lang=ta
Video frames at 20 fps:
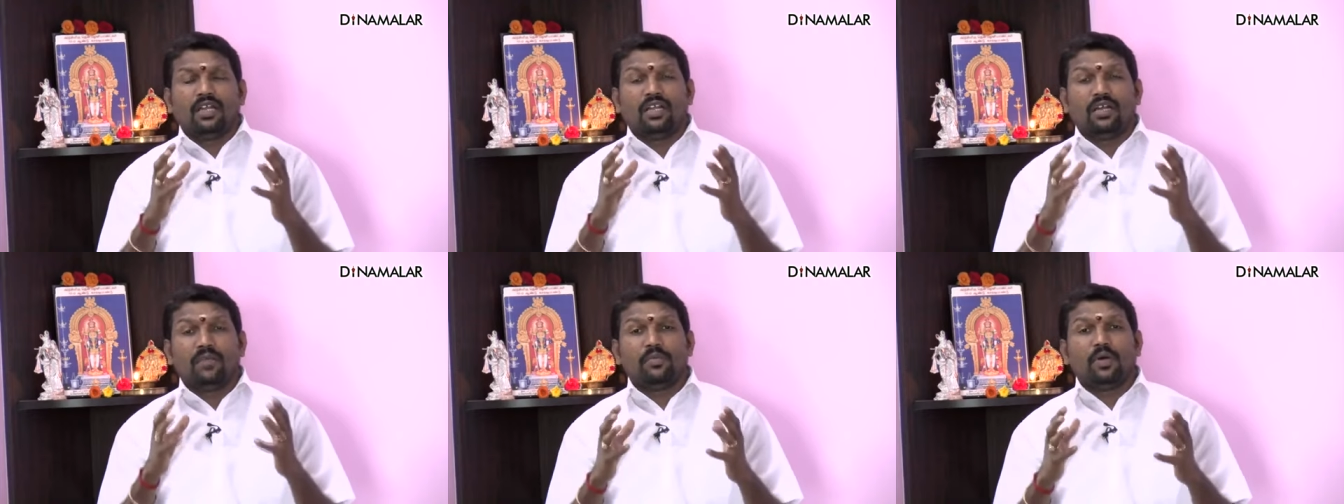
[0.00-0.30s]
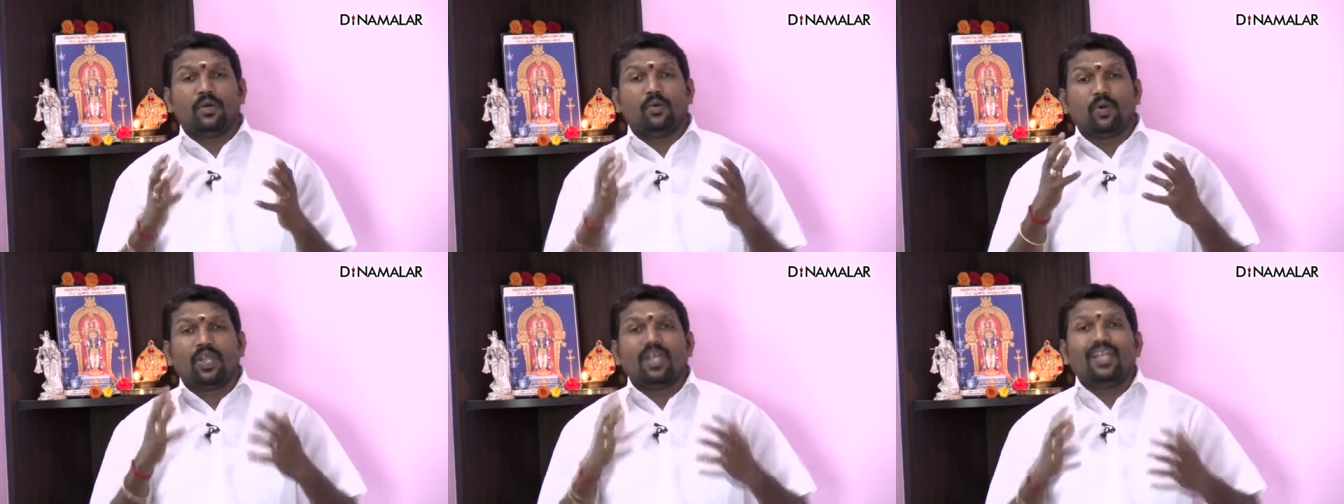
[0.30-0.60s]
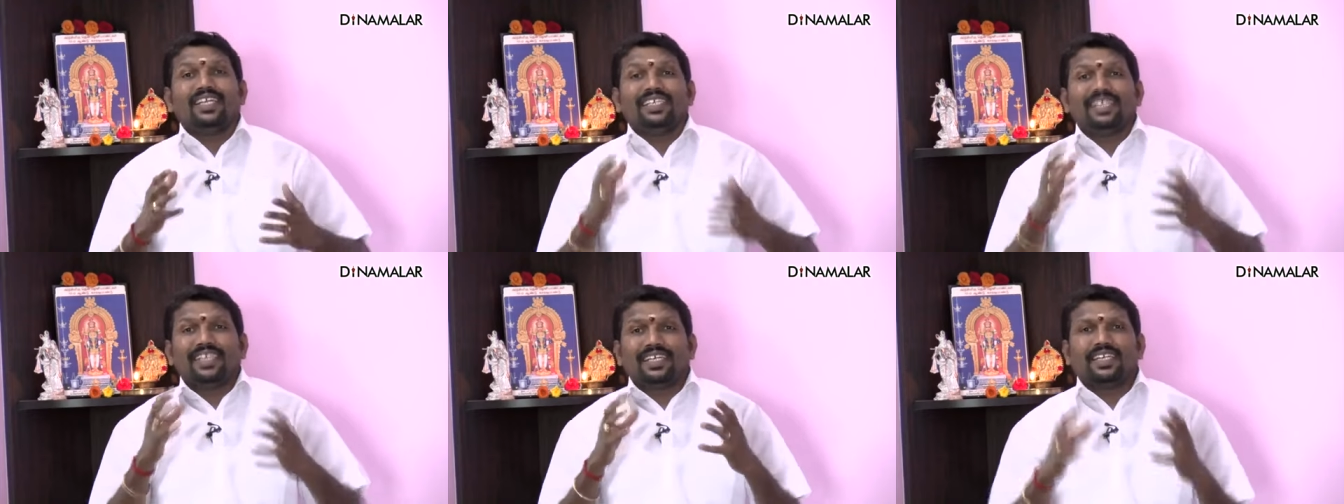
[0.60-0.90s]
நம்ம
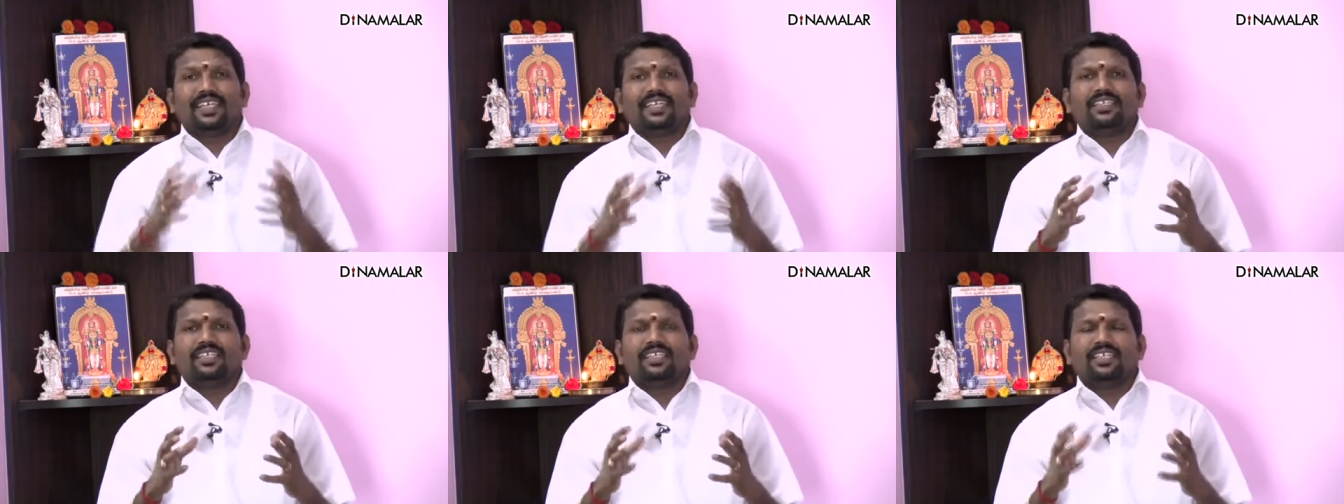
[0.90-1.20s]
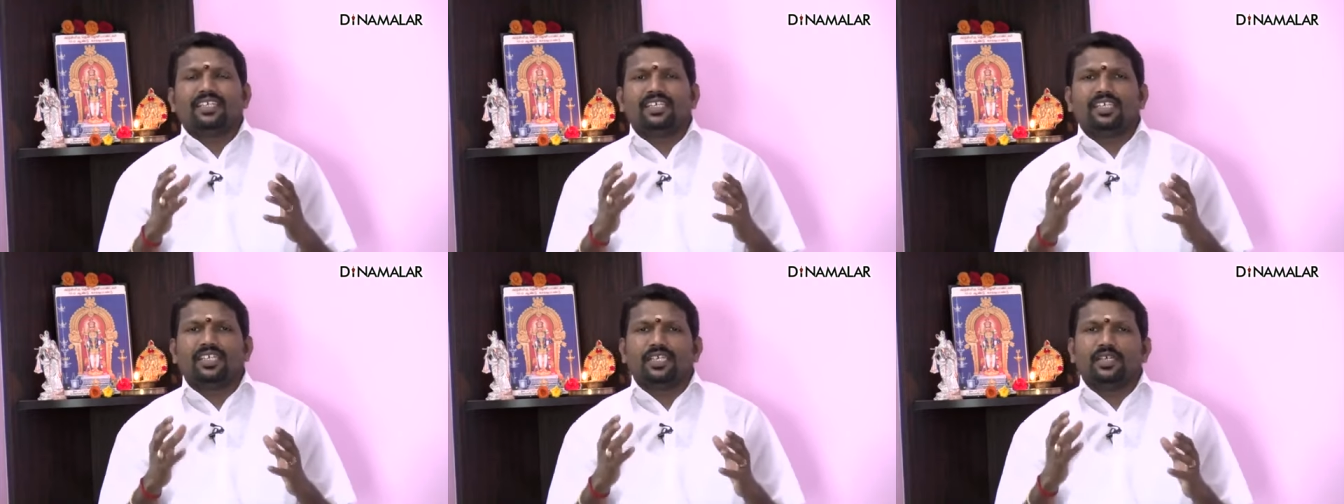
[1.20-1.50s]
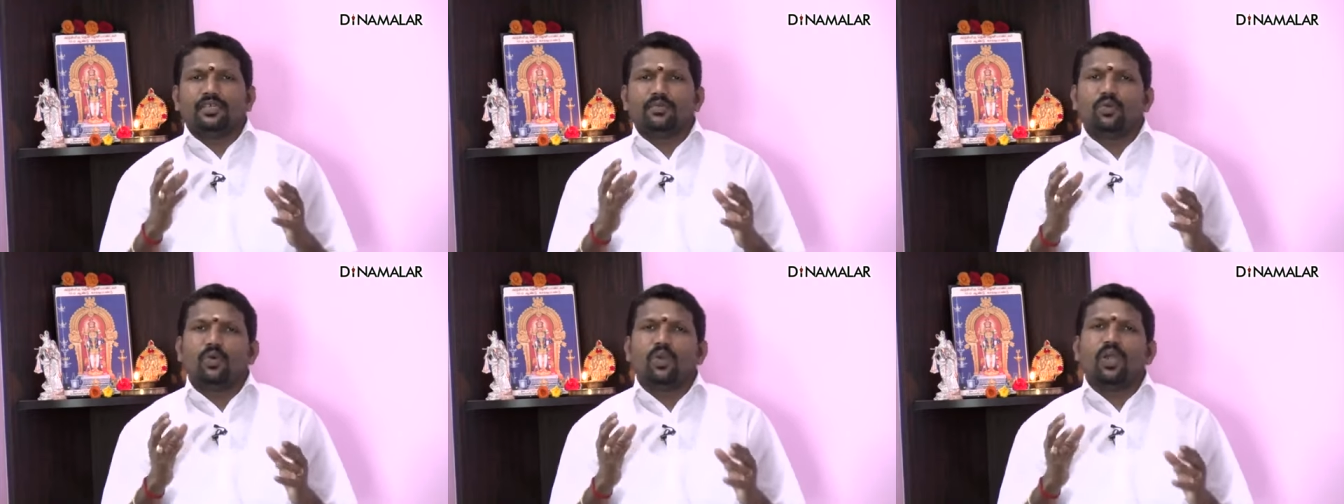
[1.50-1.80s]
உடல் இயக்கத்திற்கு
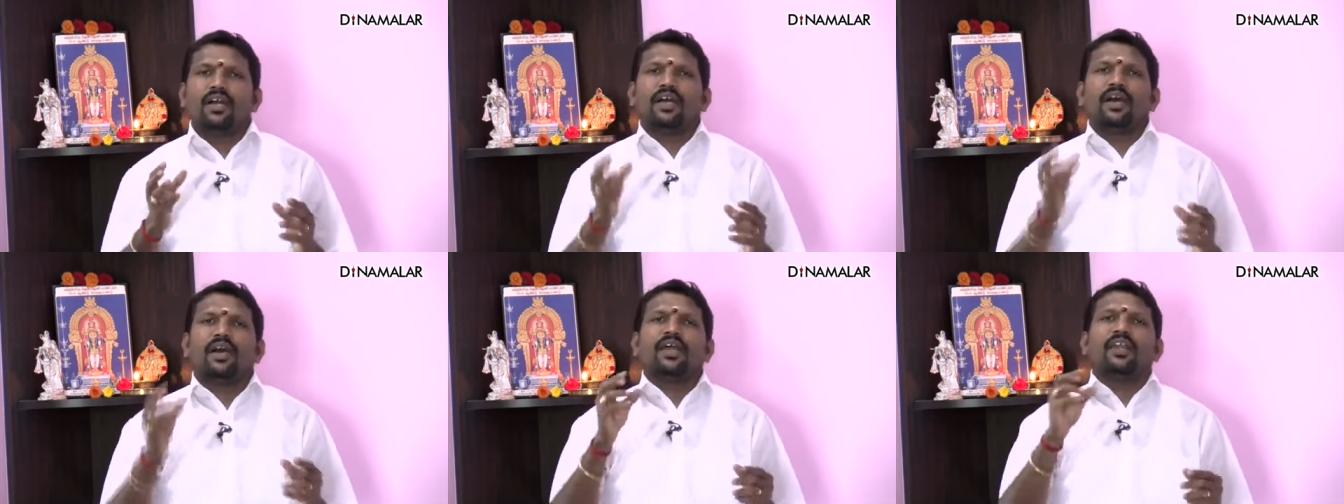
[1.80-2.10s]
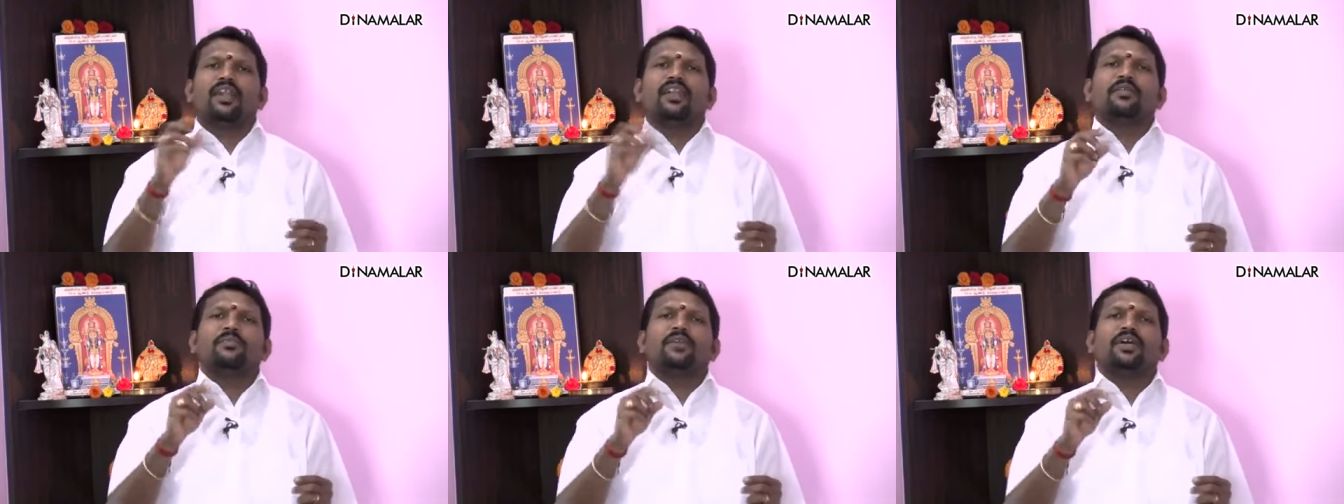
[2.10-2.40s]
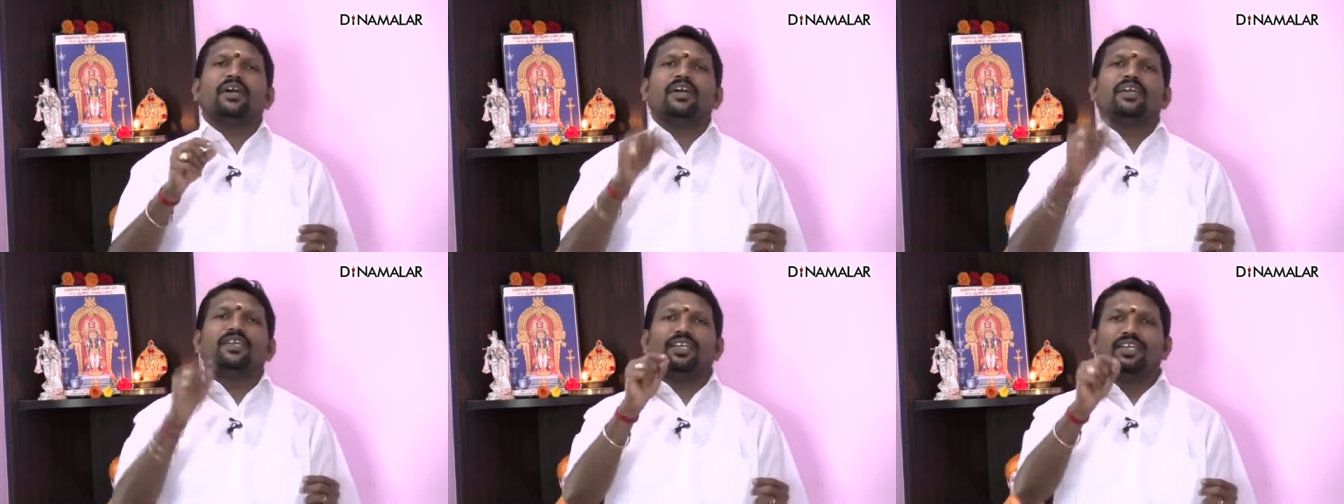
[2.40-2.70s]

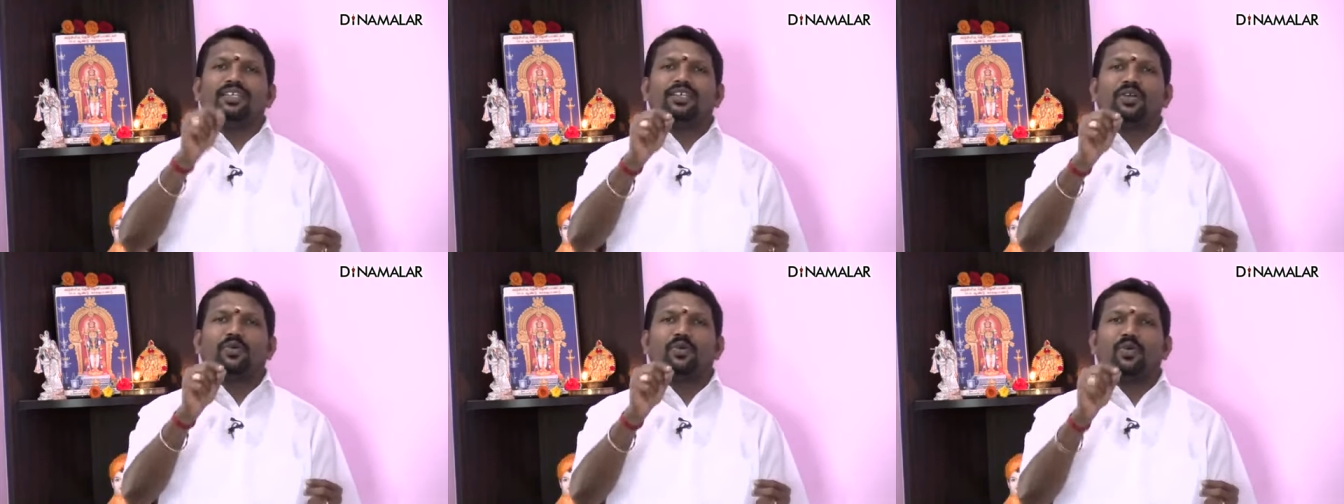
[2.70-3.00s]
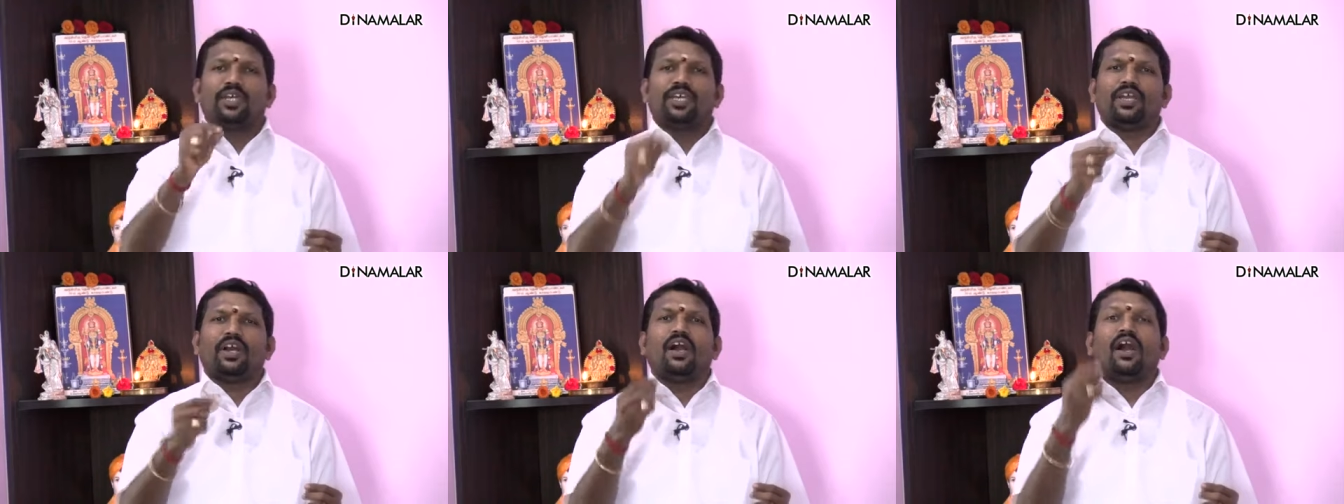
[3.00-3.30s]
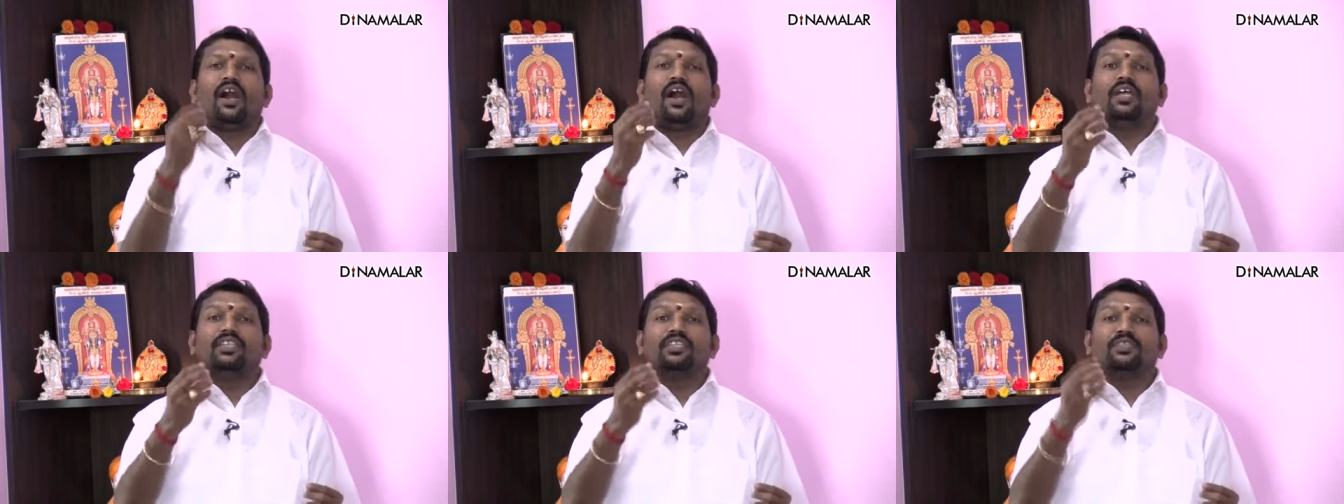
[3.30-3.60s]
மூலகாரணமாக இருக்கக்கூடிய
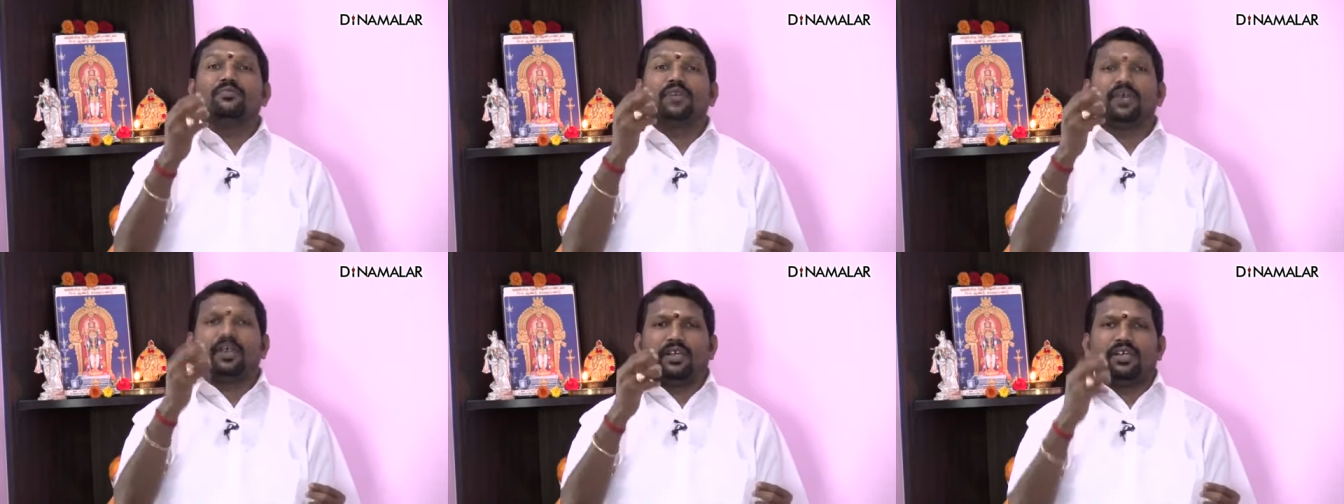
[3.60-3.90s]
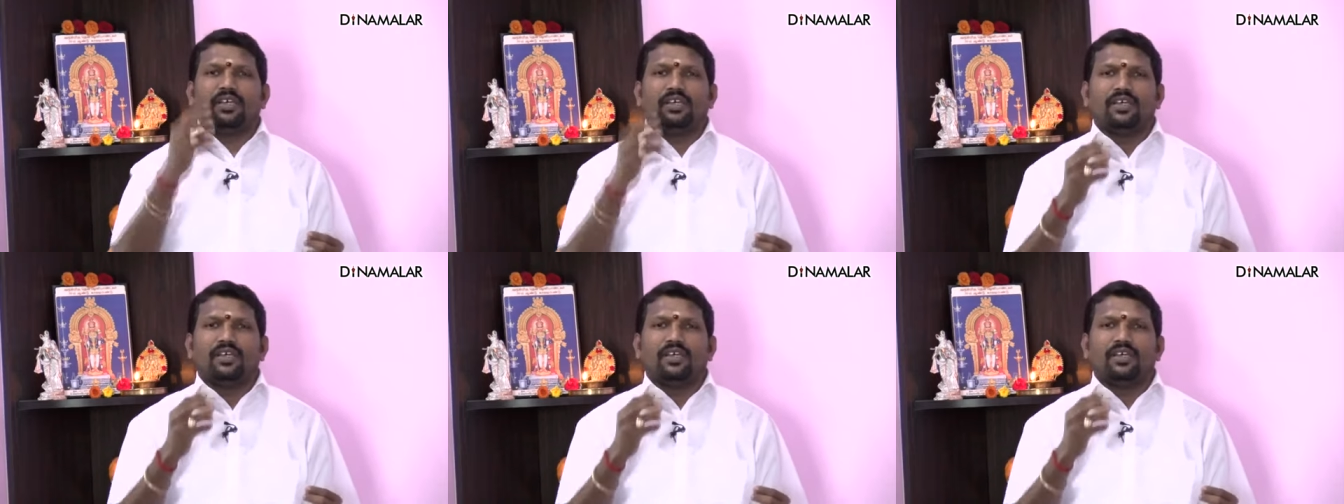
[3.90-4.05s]
ஆத்மா